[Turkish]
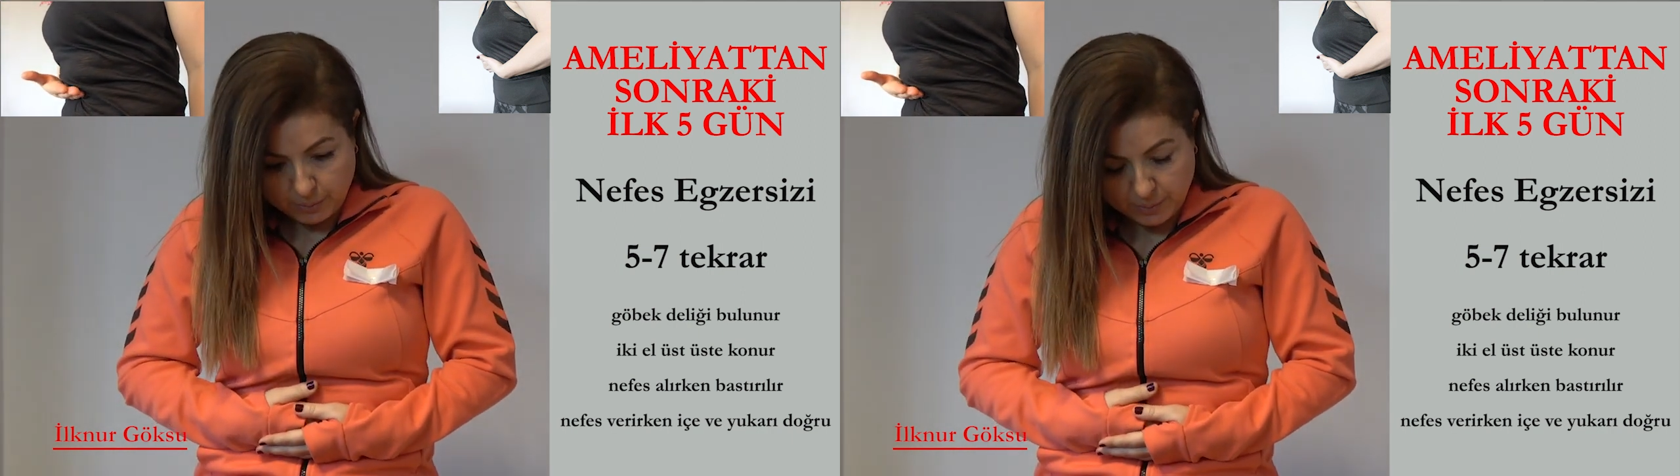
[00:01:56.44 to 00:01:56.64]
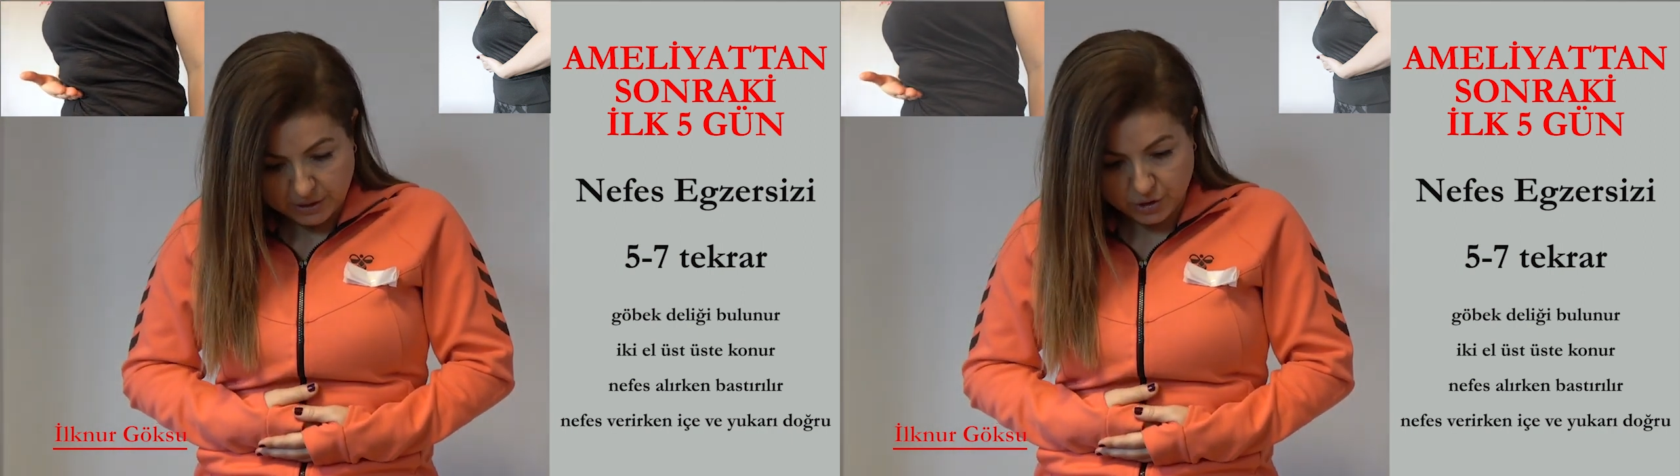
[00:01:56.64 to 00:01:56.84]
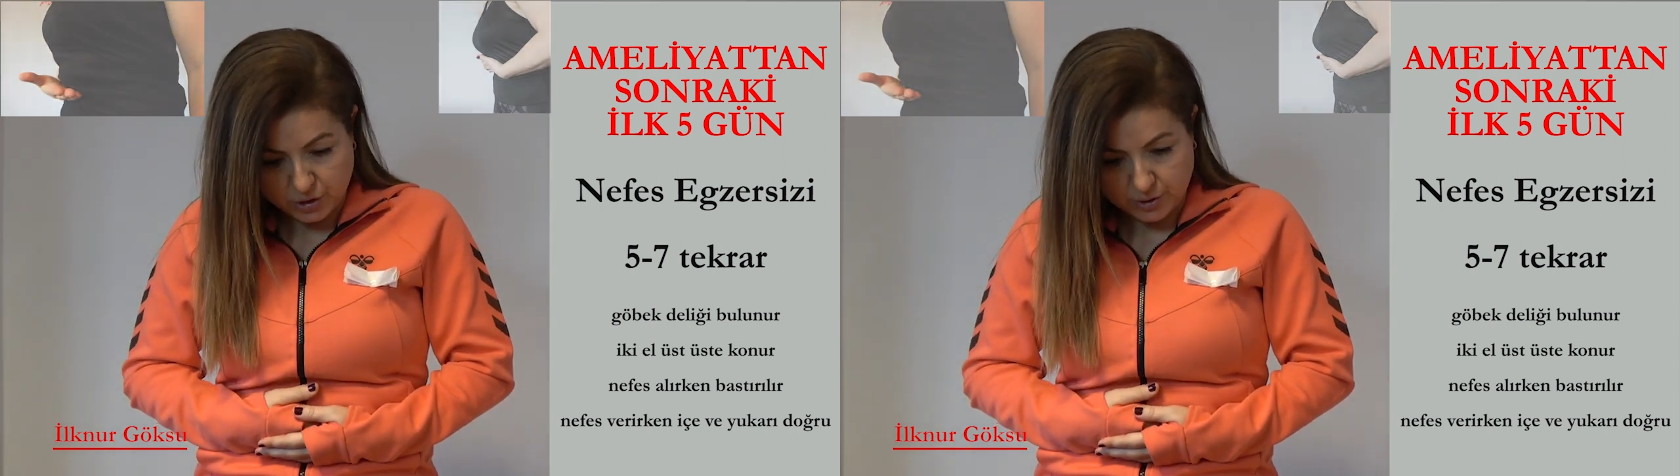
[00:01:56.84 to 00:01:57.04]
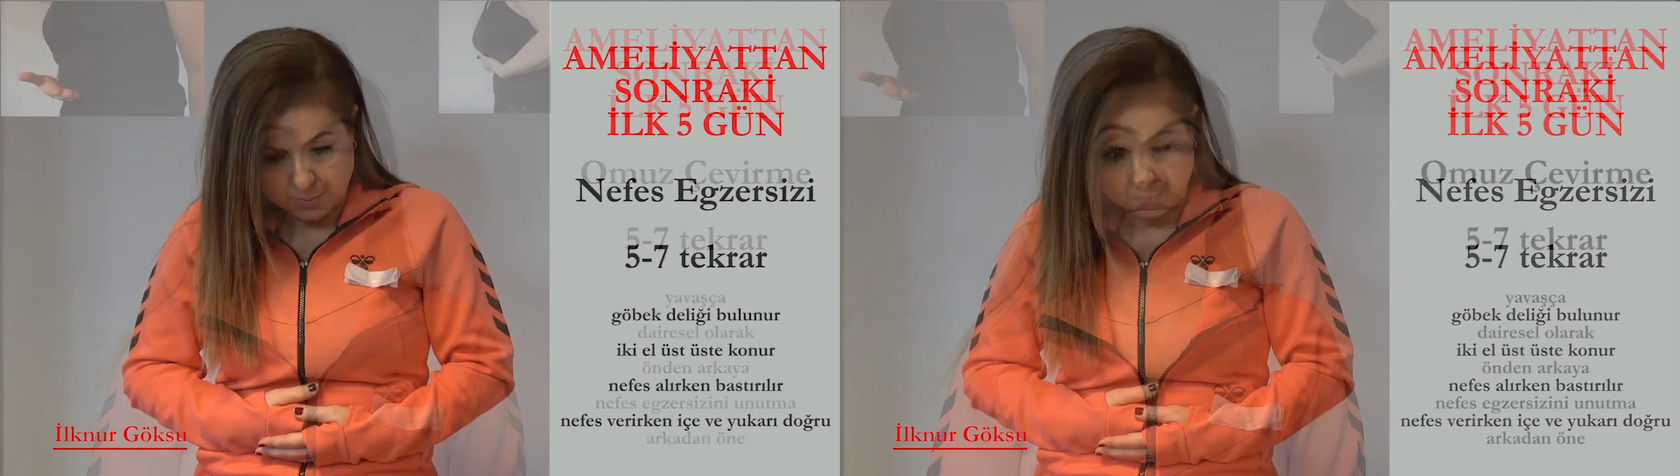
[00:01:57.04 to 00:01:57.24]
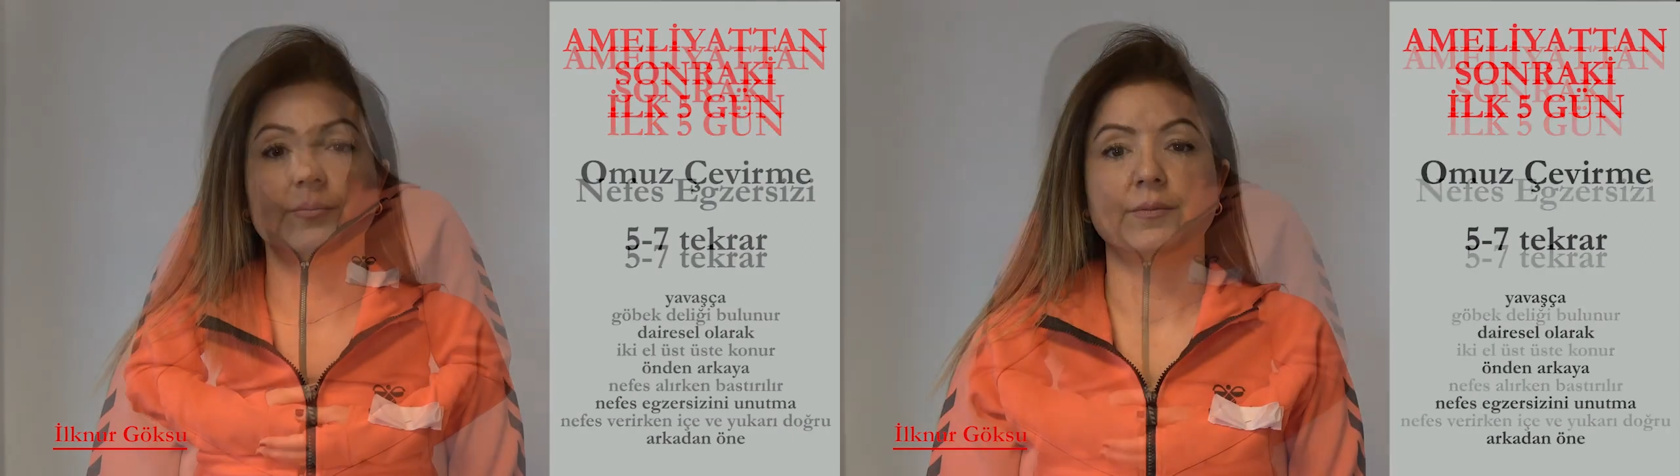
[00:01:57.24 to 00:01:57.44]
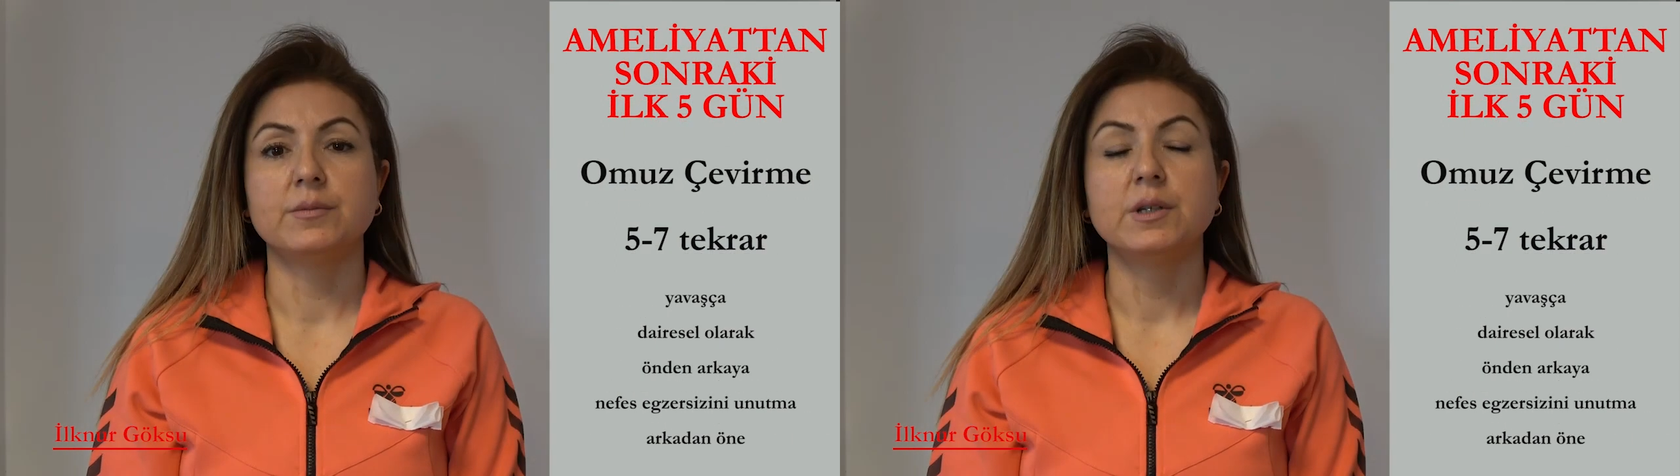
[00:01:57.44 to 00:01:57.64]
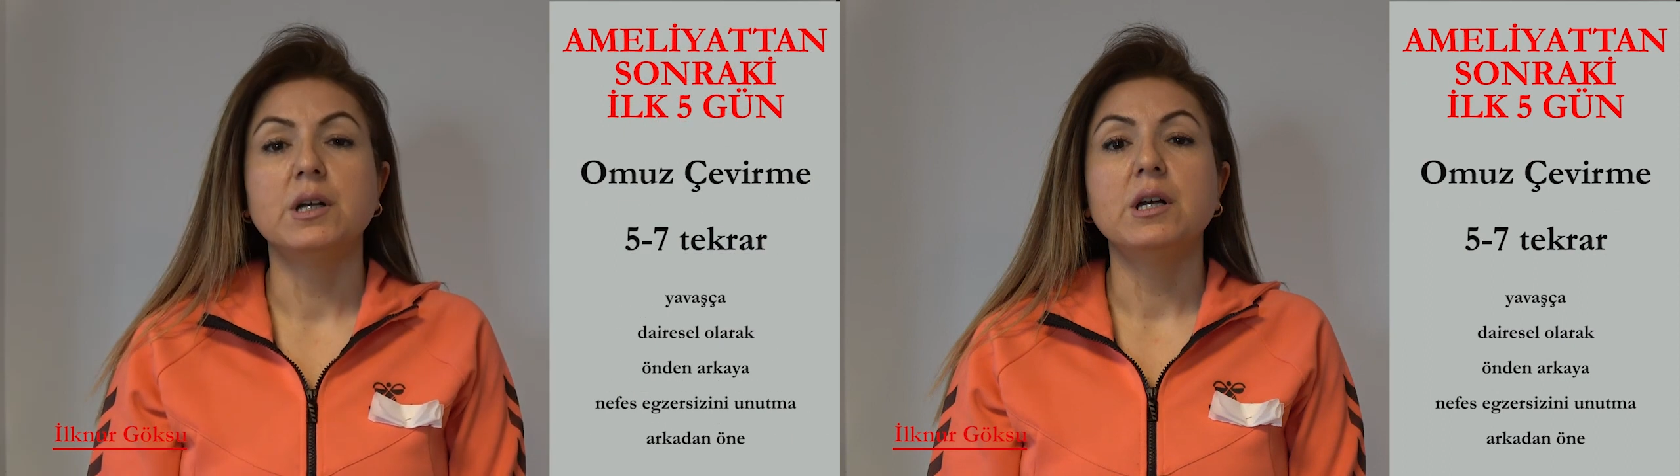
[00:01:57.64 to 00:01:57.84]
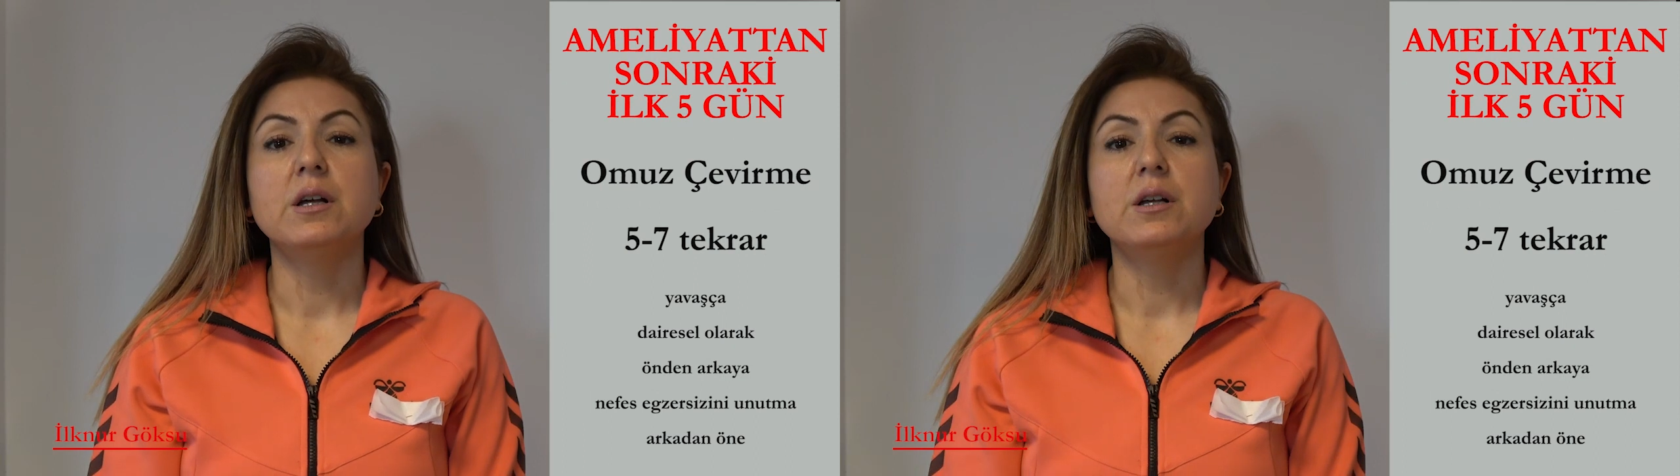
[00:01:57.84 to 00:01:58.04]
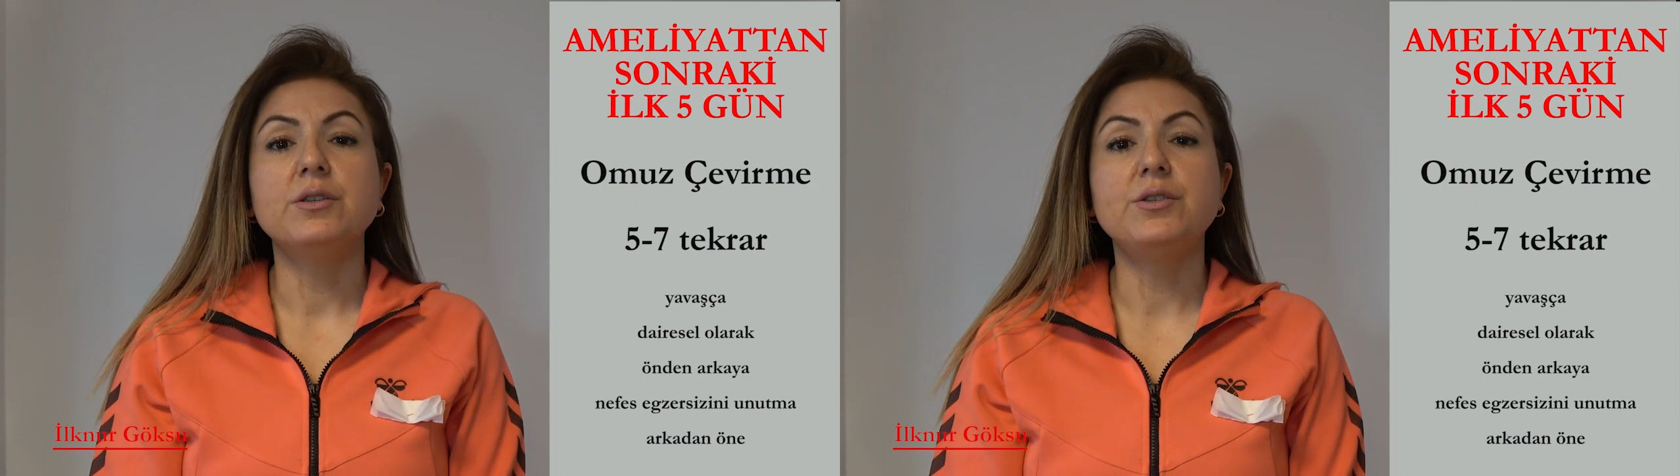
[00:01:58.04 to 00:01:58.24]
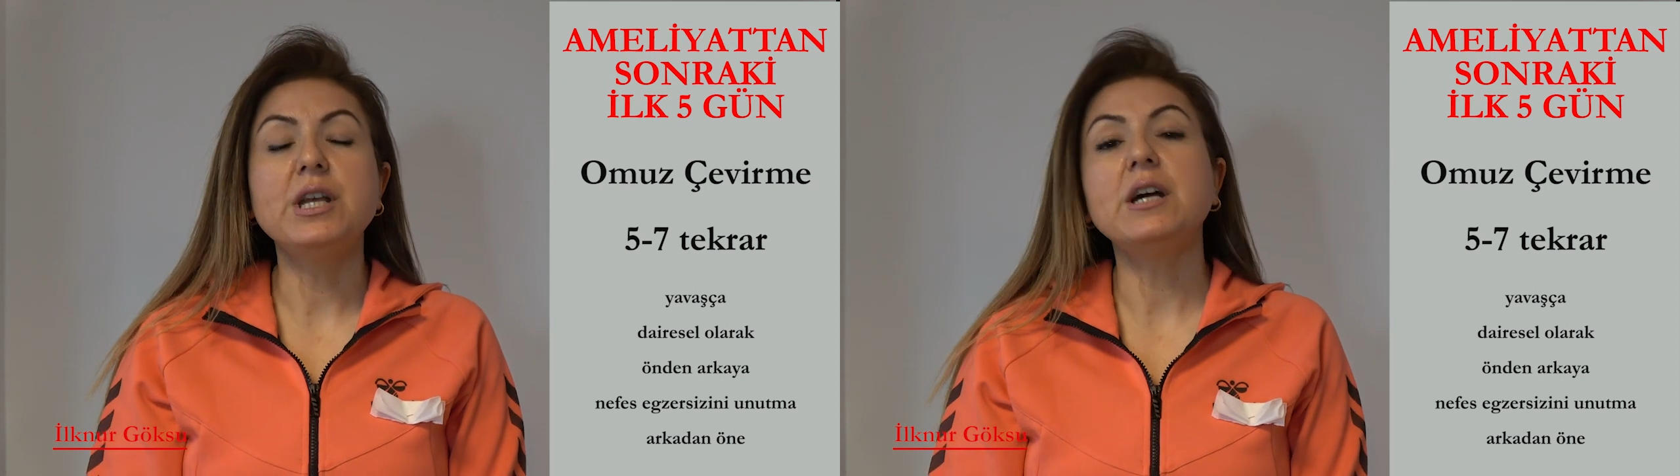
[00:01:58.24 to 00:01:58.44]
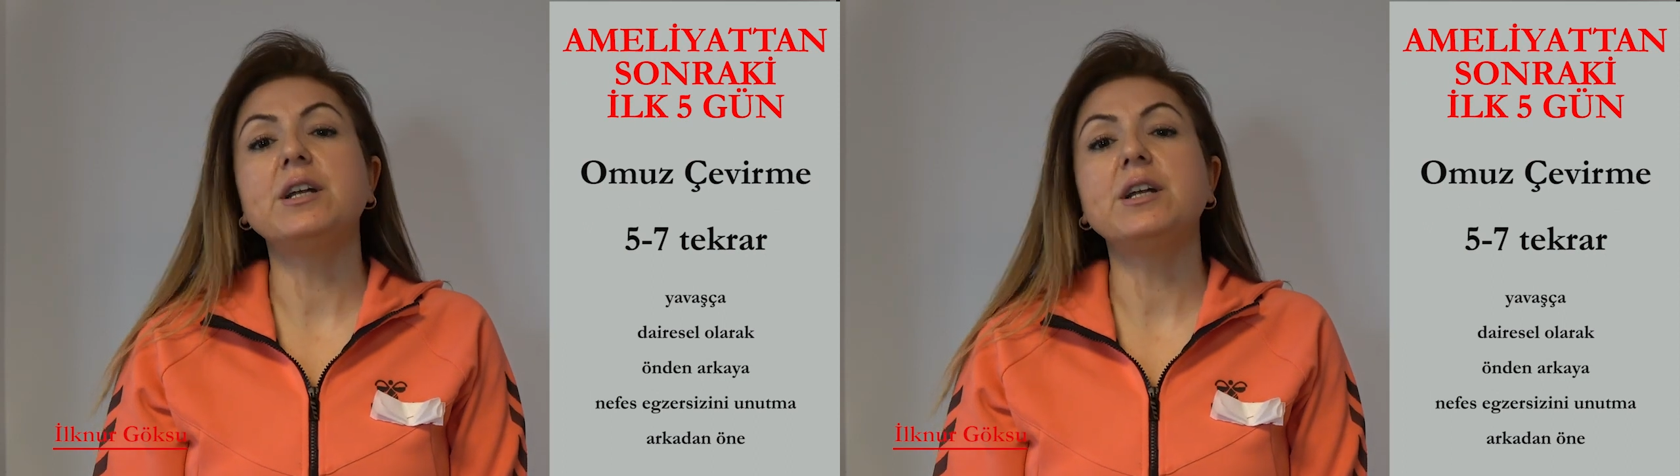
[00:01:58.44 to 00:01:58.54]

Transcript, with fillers: 5. Diğer